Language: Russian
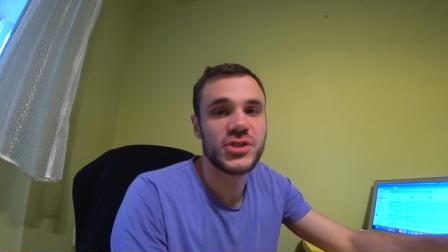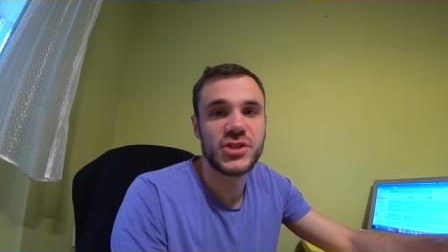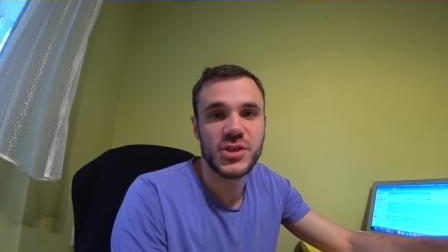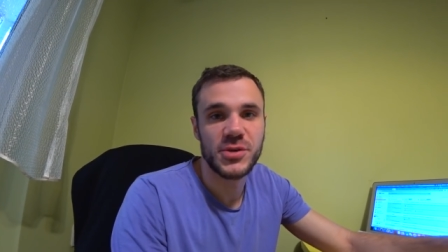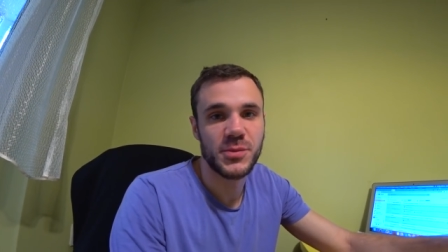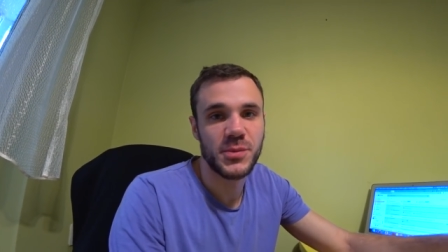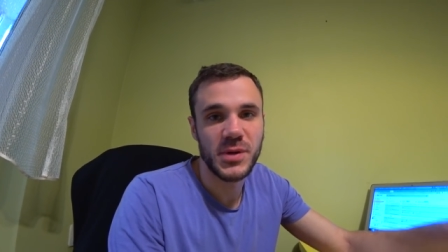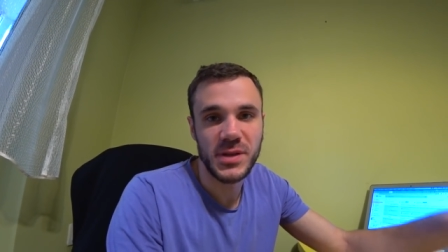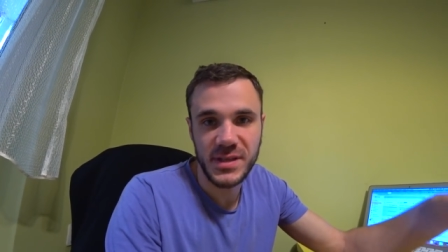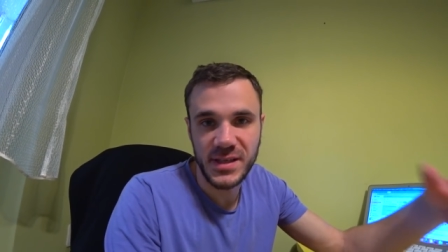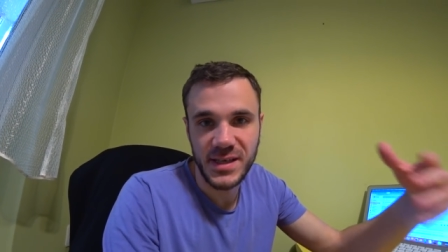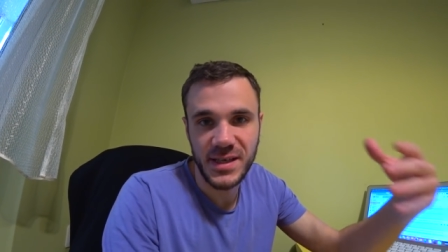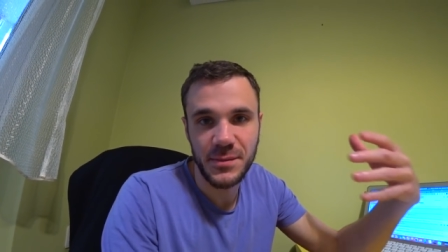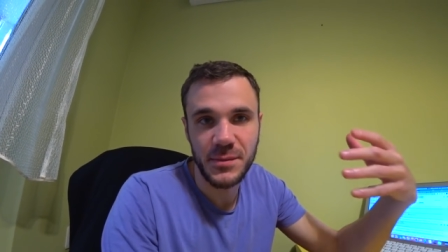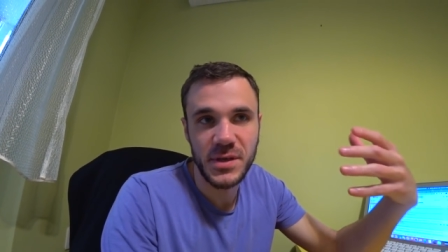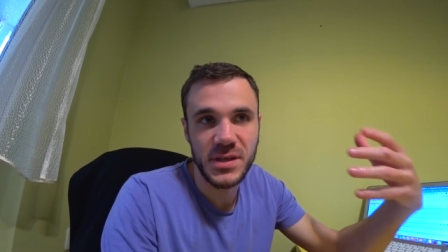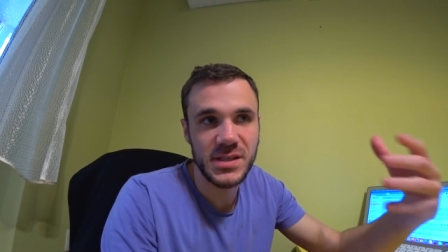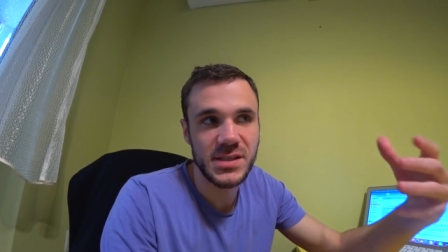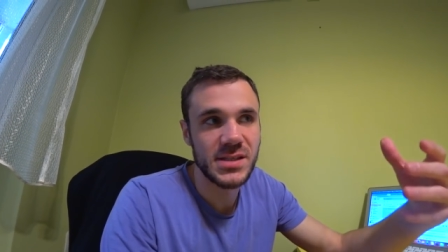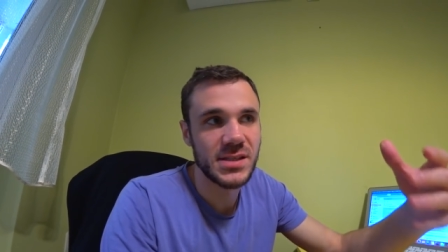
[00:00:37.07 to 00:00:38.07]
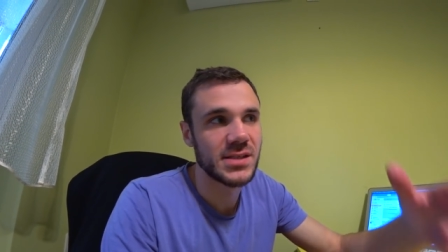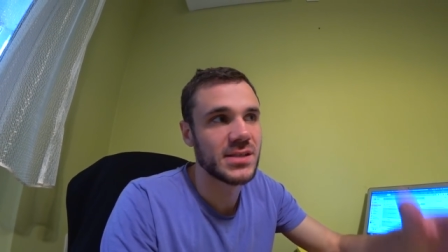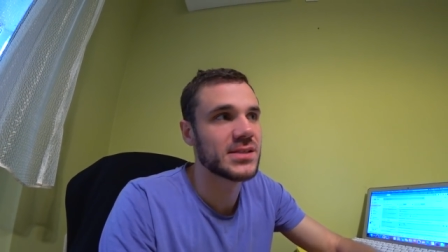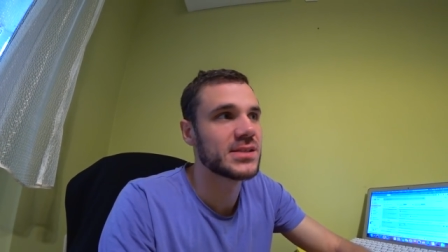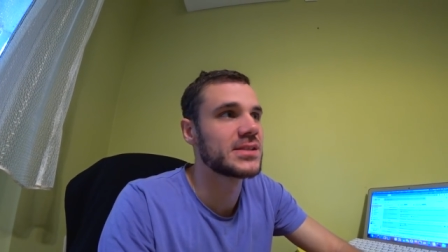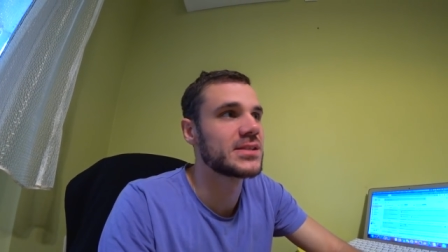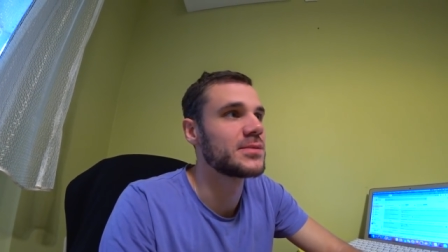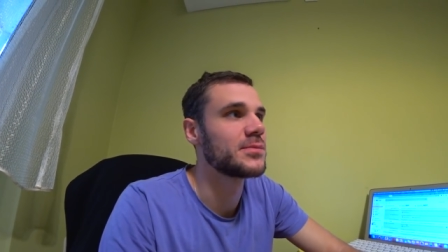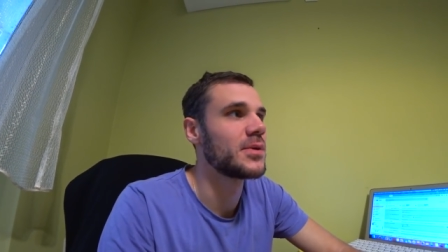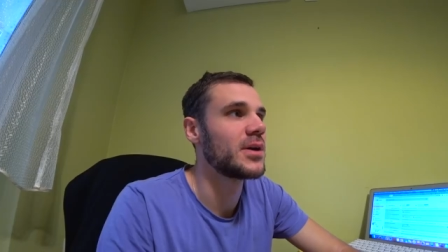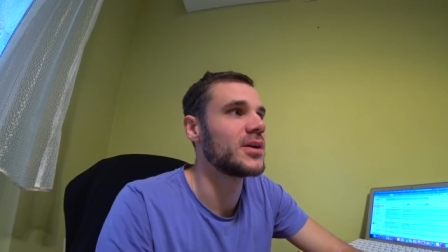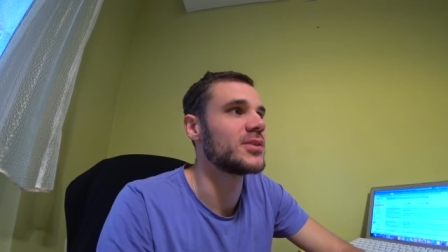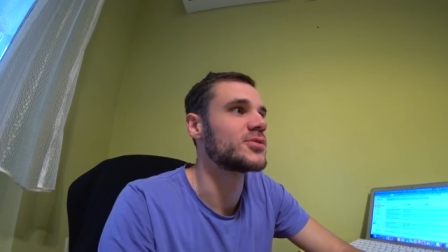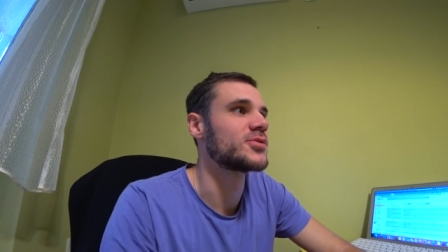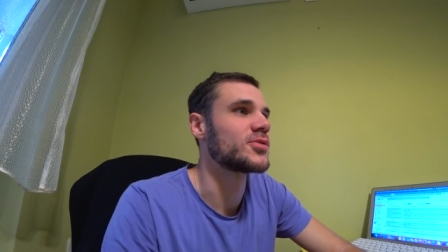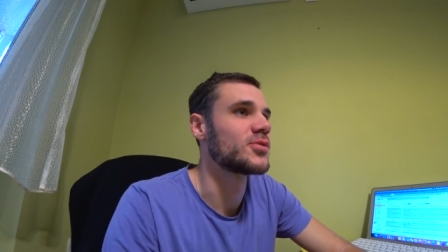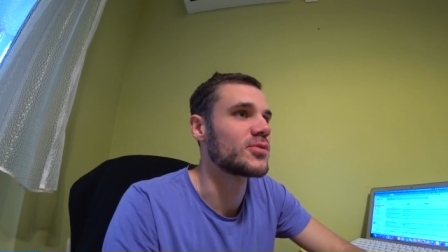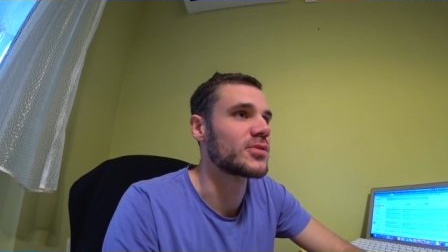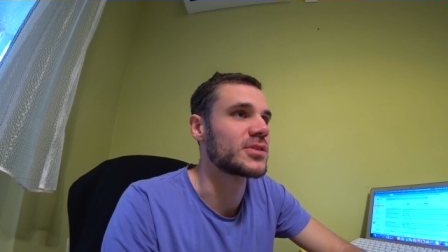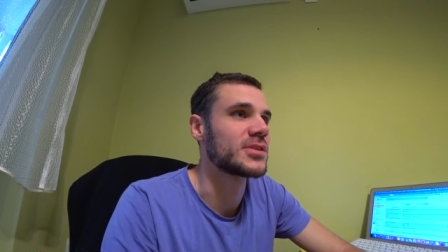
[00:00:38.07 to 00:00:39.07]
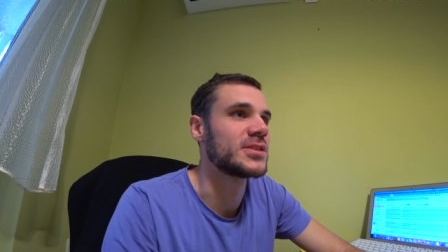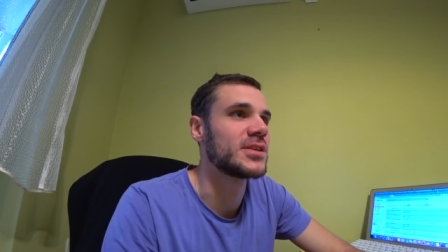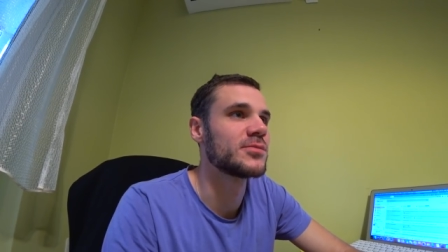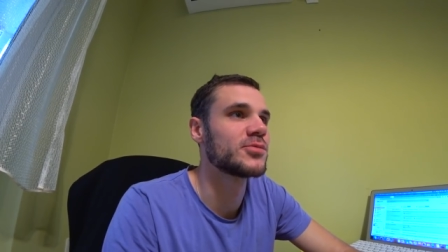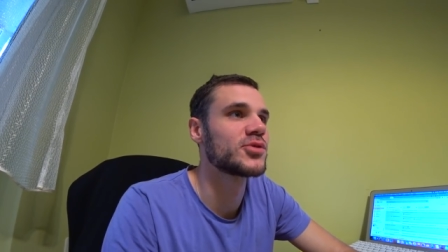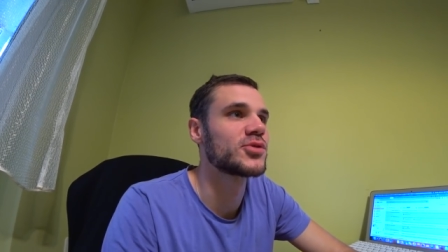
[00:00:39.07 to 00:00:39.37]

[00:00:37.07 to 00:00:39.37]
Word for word: чем полтора месяца я занимаюсь только тем,